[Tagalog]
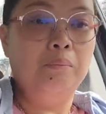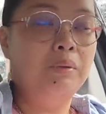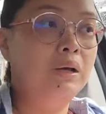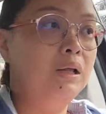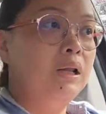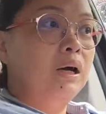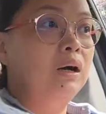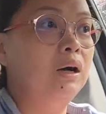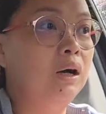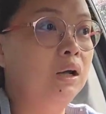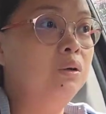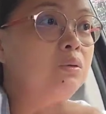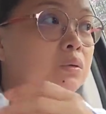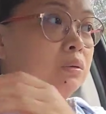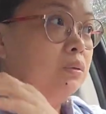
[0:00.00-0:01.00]
biglang
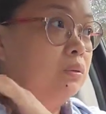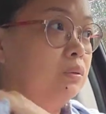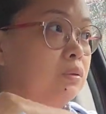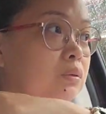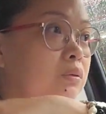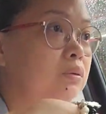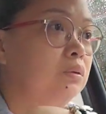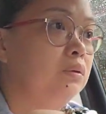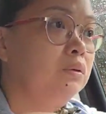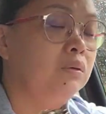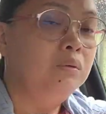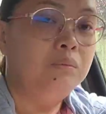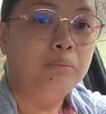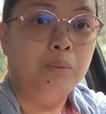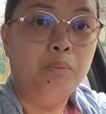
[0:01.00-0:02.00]
ano,
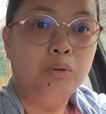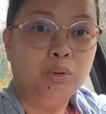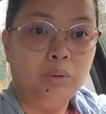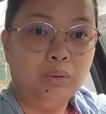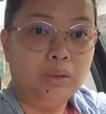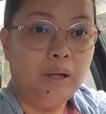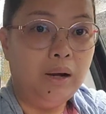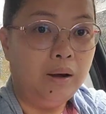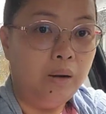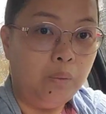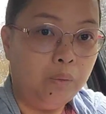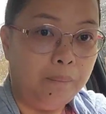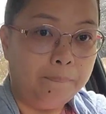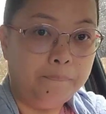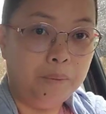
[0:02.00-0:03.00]
pumutok na lang ako
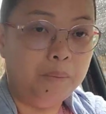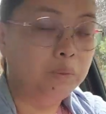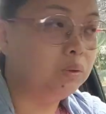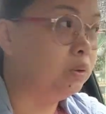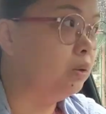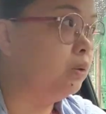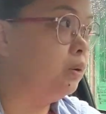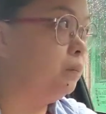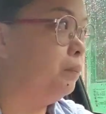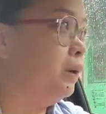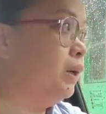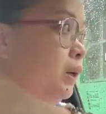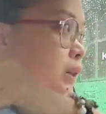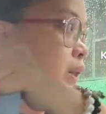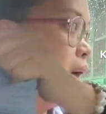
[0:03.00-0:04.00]
ng pumutok
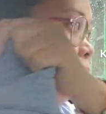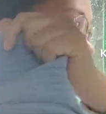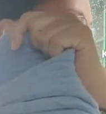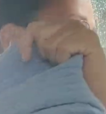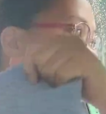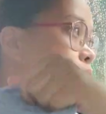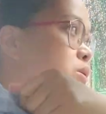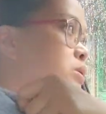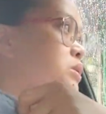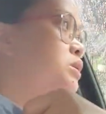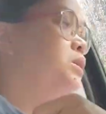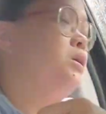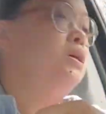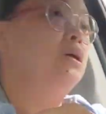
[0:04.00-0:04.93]
pagkatapos